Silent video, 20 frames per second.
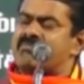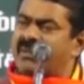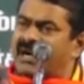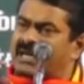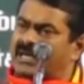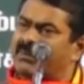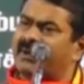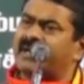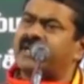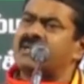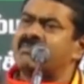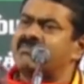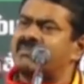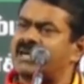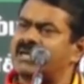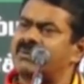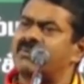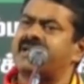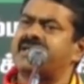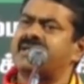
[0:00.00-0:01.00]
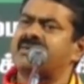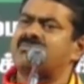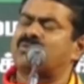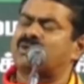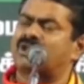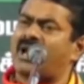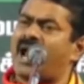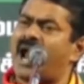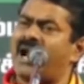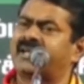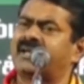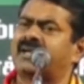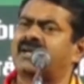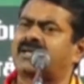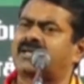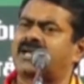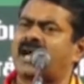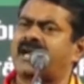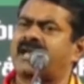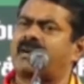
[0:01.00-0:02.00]
மறுபடியும் மறுபடியும்
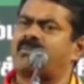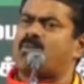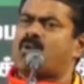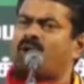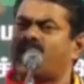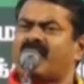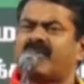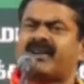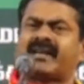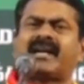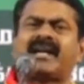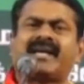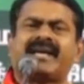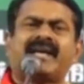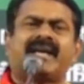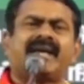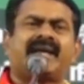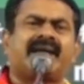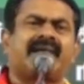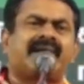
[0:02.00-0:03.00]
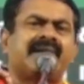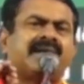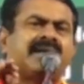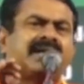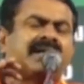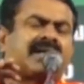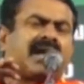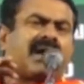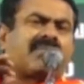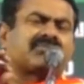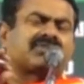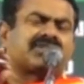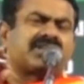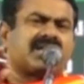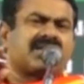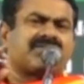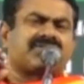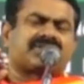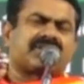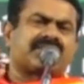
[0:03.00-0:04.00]
முதலாளிகளுக்கான முகவர்களையே நாம்
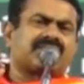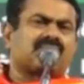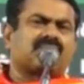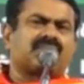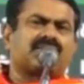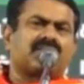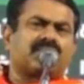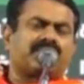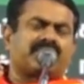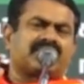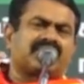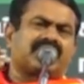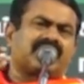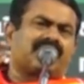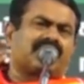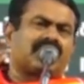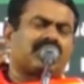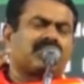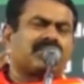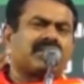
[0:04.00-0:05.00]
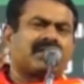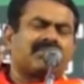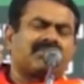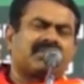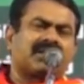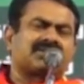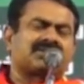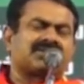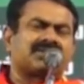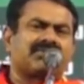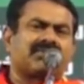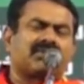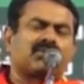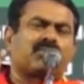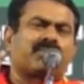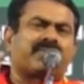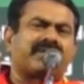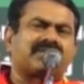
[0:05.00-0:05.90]
தேர்வு செய்து கொண்டிருப்பது எவ்வளவு ஏமாற்று எவ்வளவு